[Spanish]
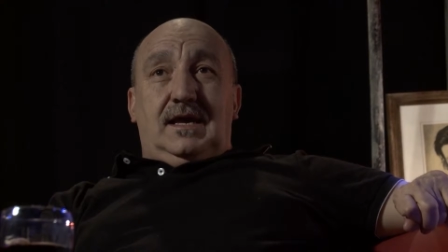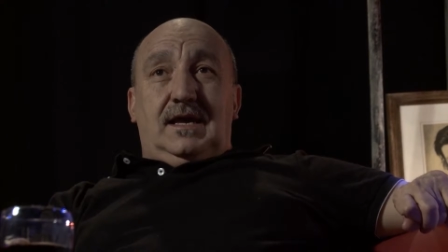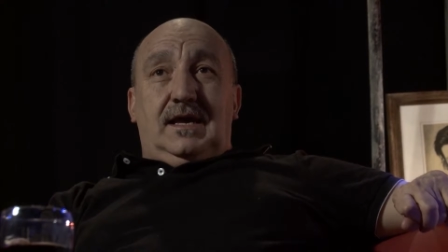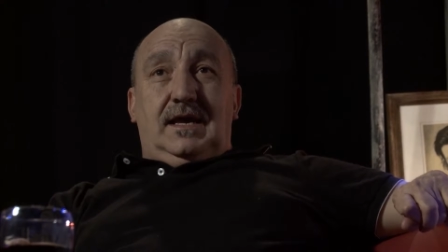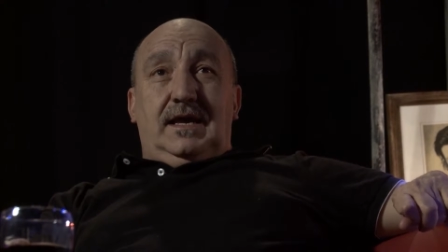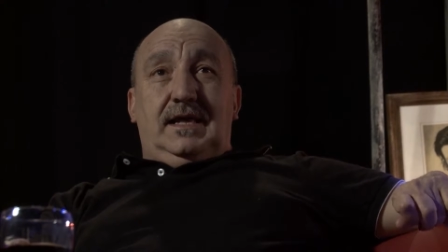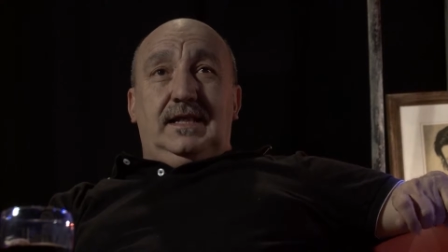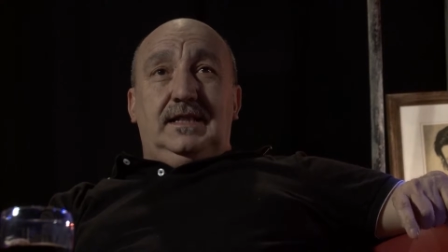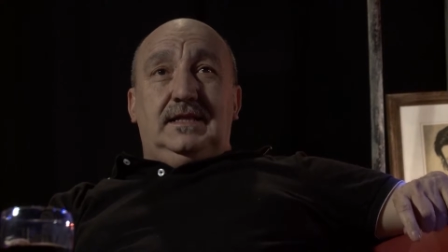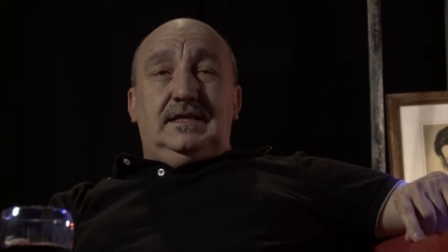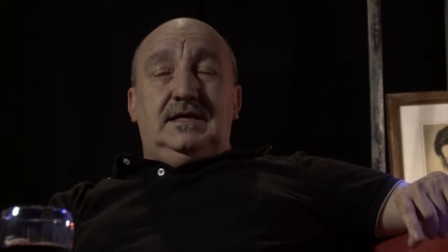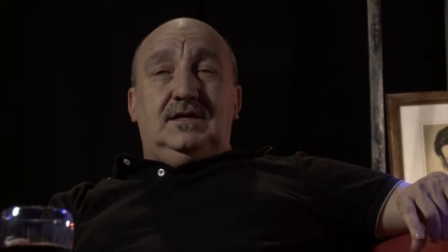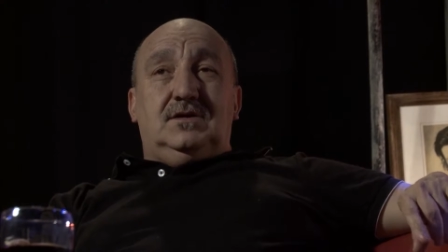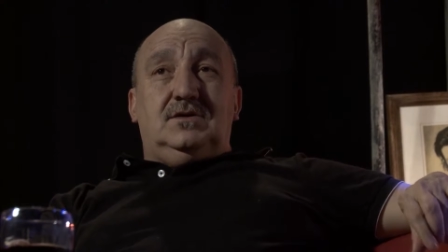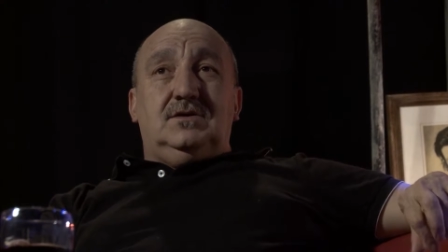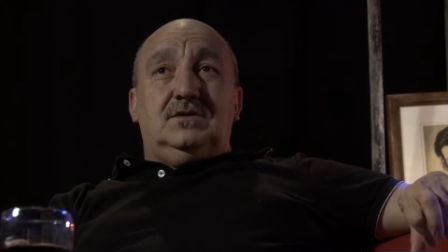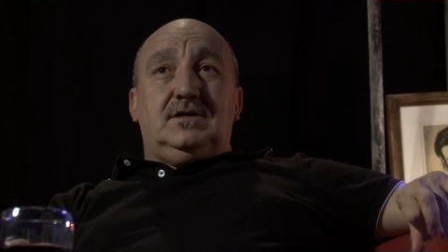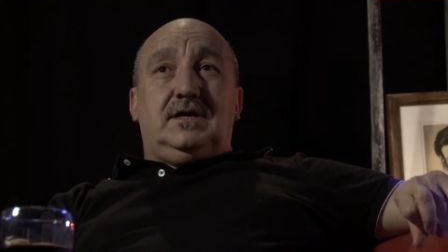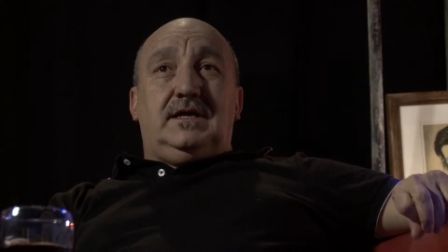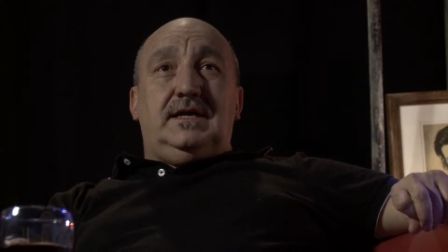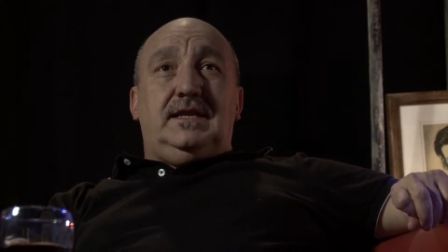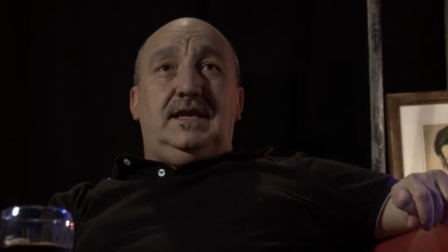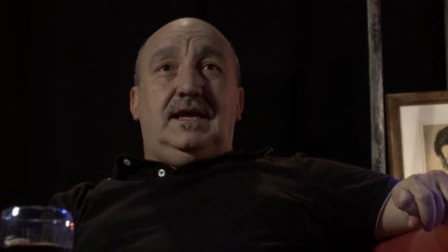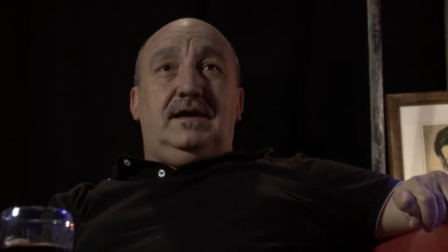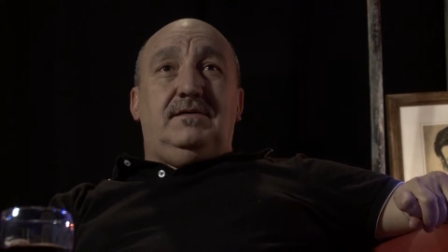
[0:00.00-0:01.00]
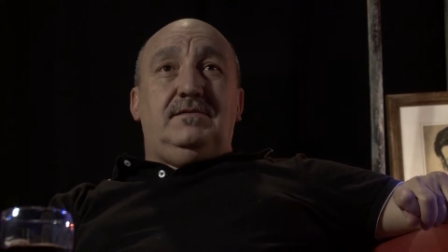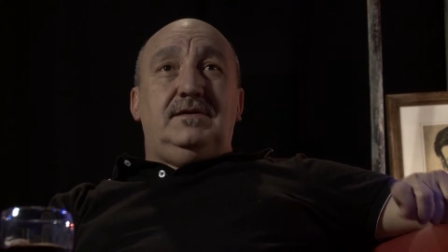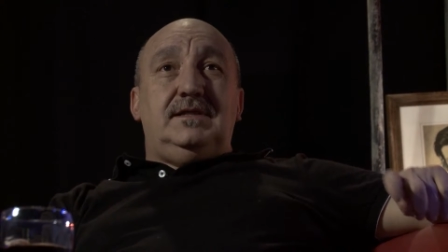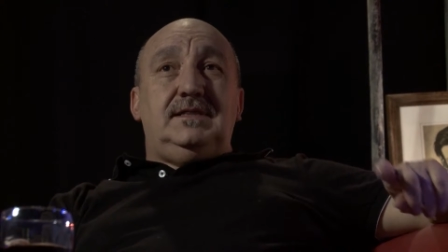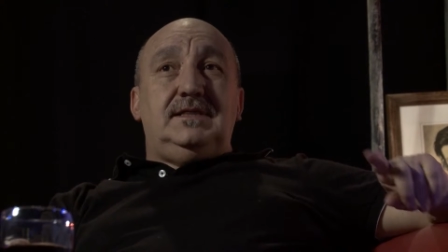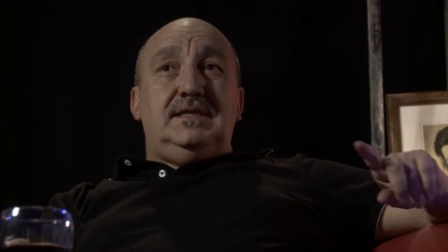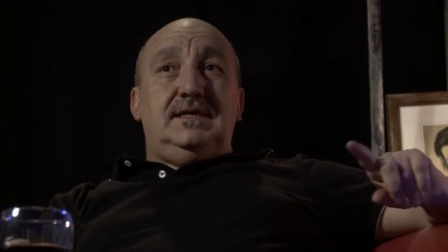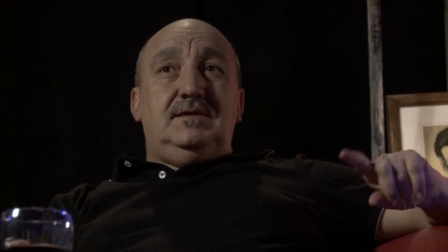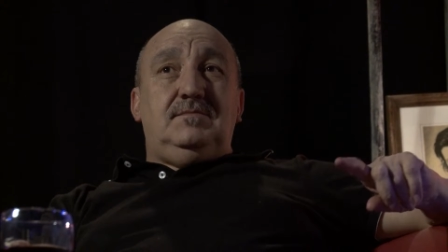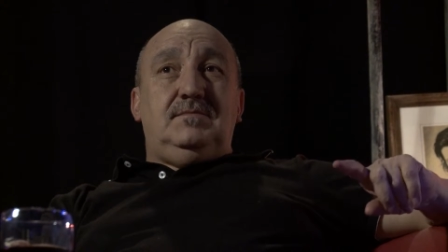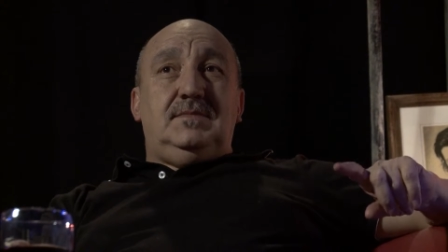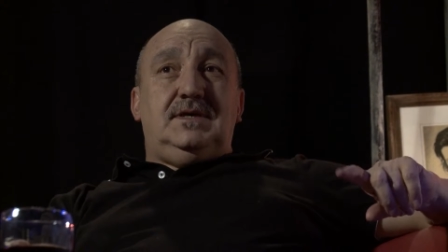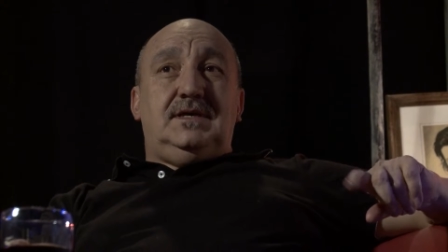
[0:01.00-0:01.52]
él dijo que la
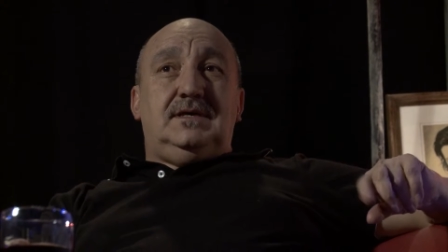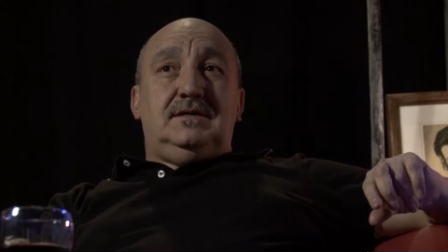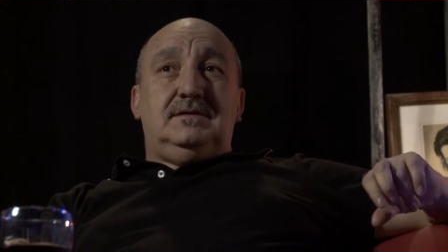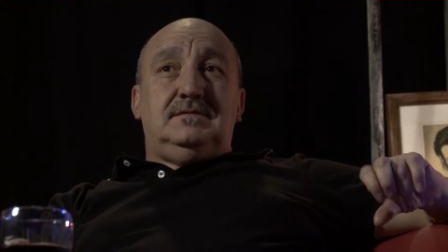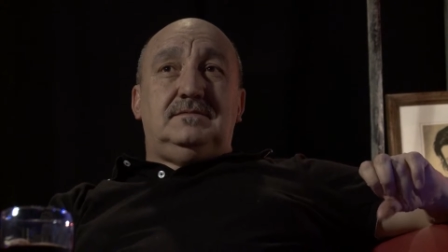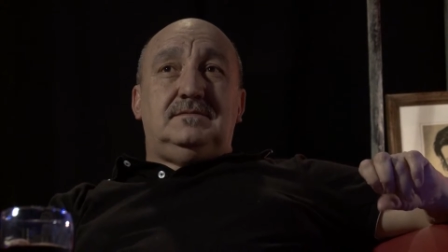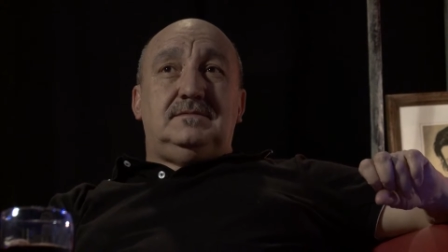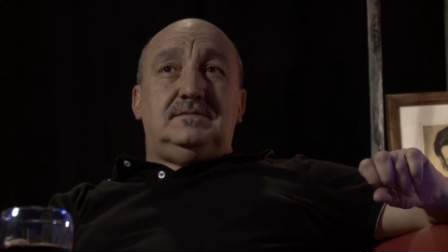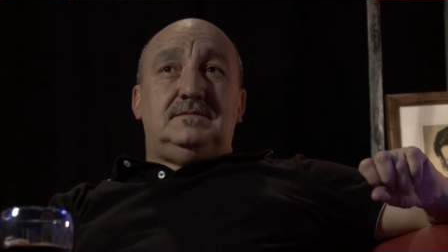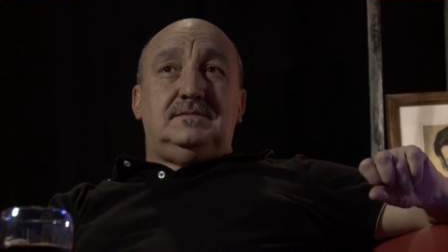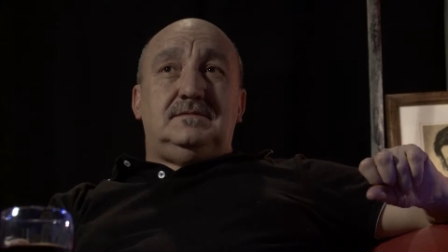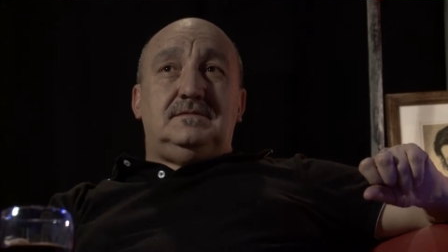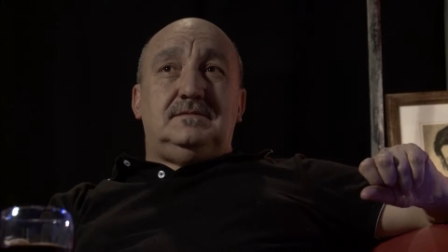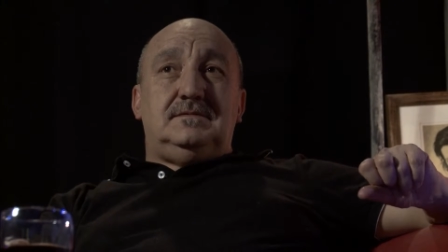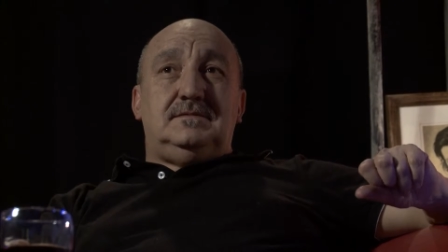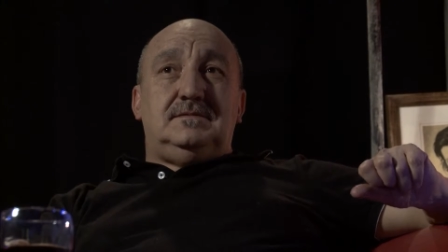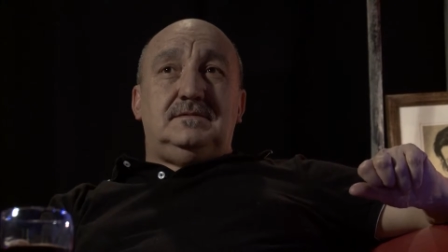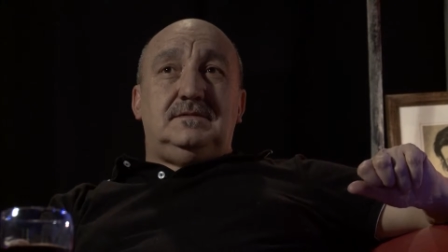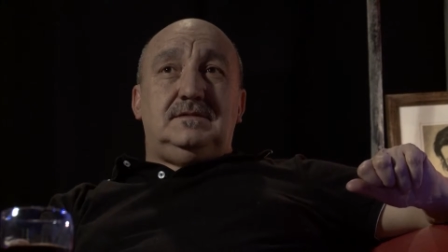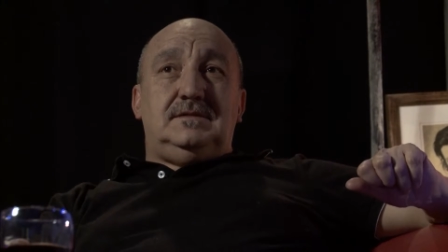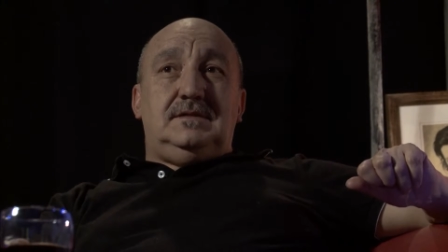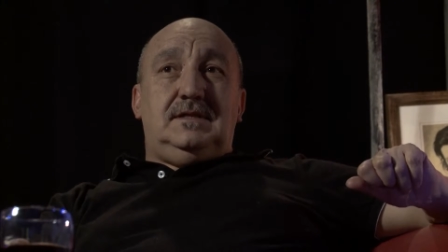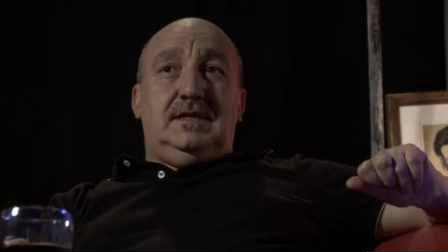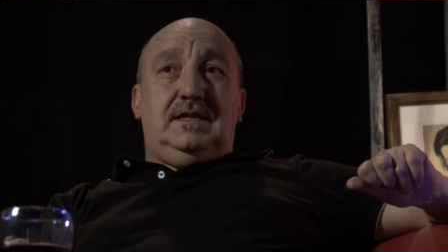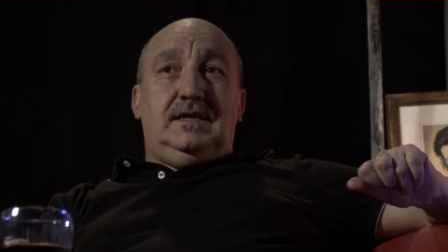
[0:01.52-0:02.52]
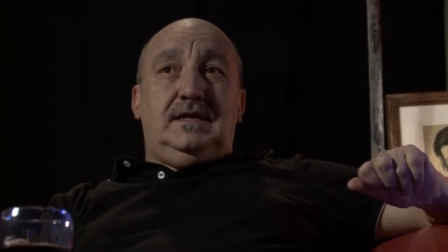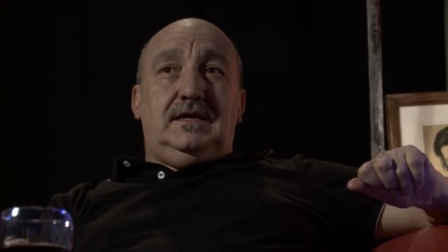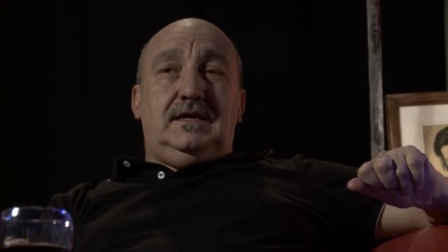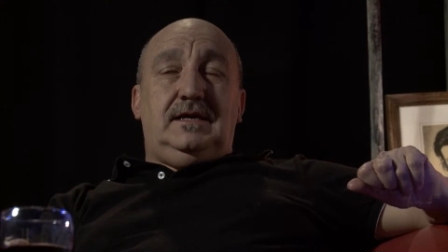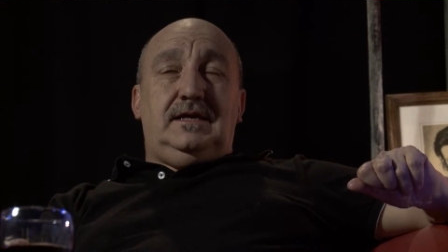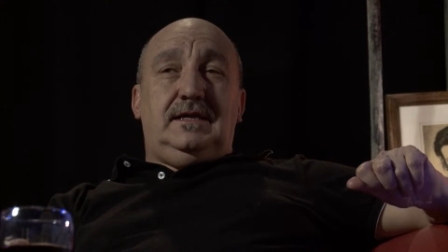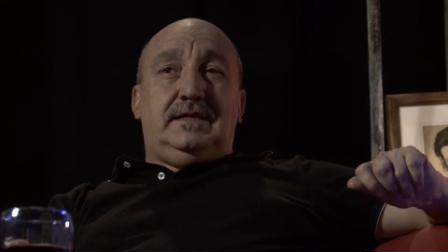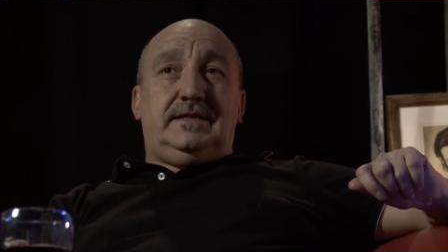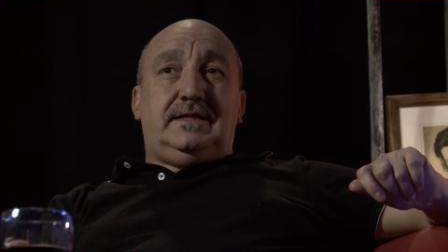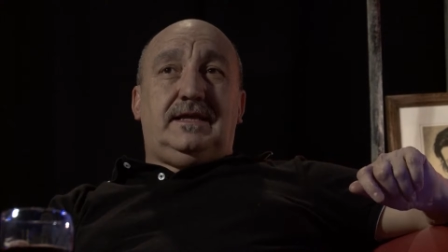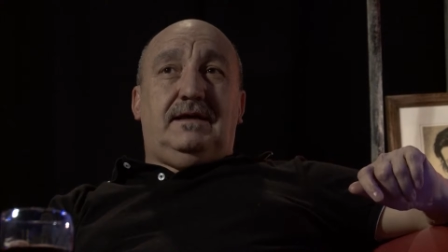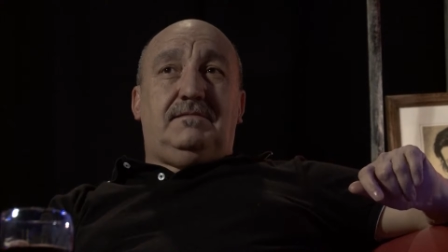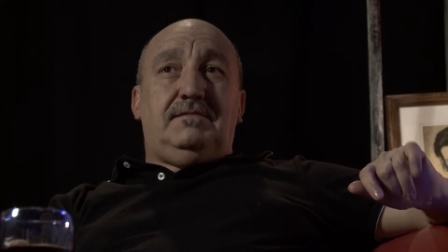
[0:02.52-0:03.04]
vendimia
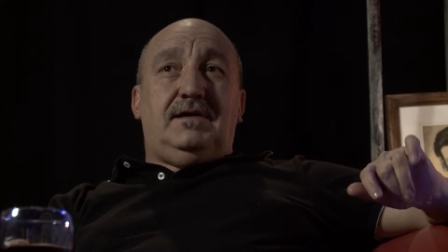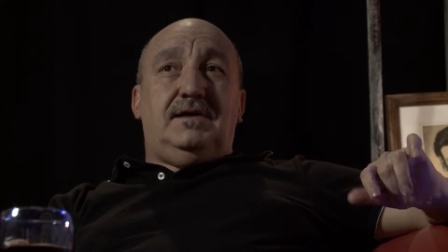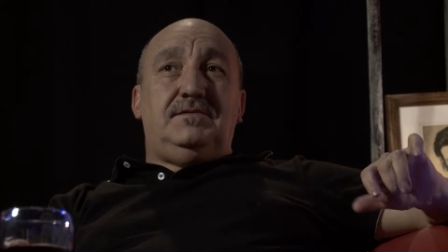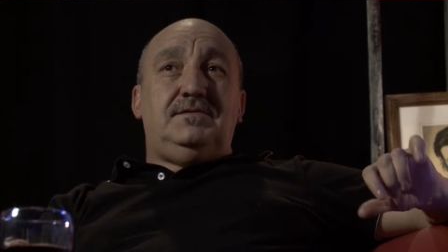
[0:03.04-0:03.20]
estaba